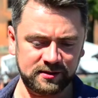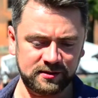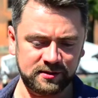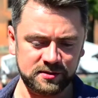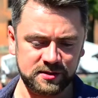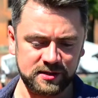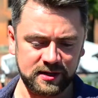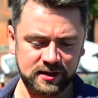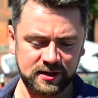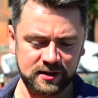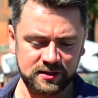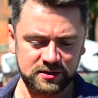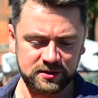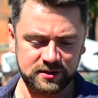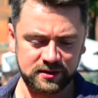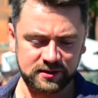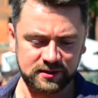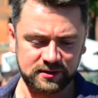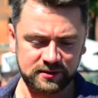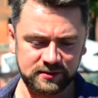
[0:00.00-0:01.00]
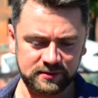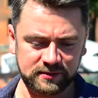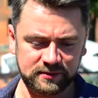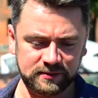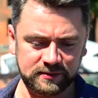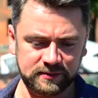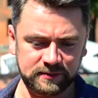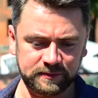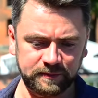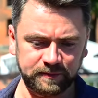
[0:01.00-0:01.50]
doceniać
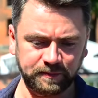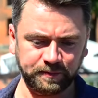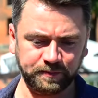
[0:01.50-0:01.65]
y,